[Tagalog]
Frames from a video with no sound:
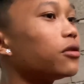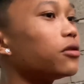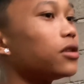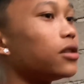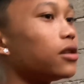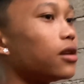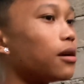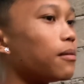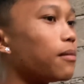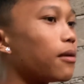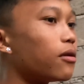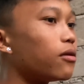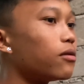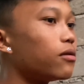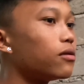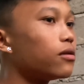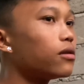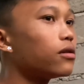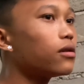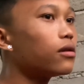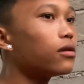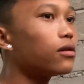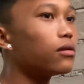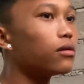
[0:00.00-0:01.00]
siya ba, Col,
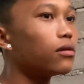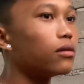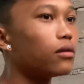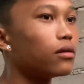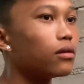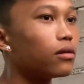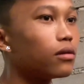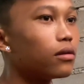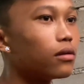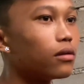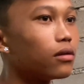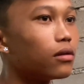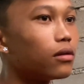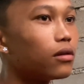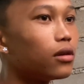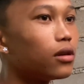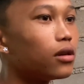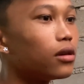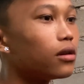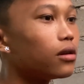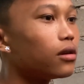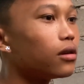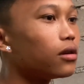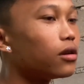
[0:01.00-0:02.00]
dong?
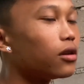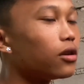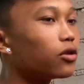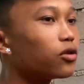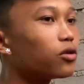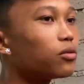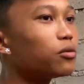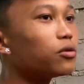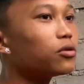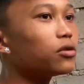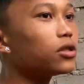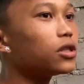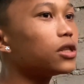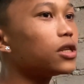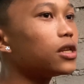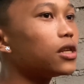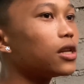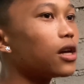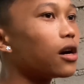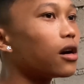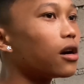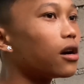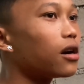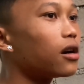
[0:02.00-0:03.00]
Ito munto
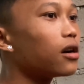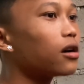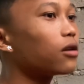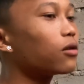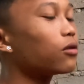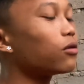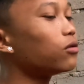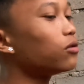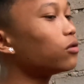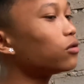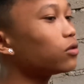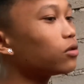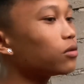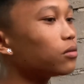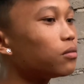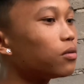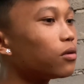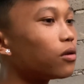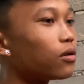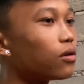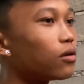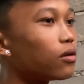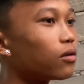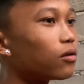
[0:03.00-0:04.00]
siya, kulot og
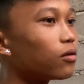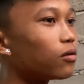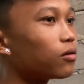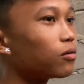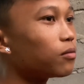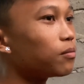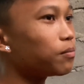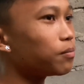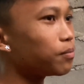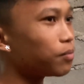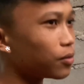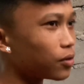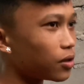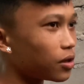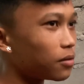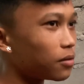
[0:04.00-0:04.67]
buhok, ug putig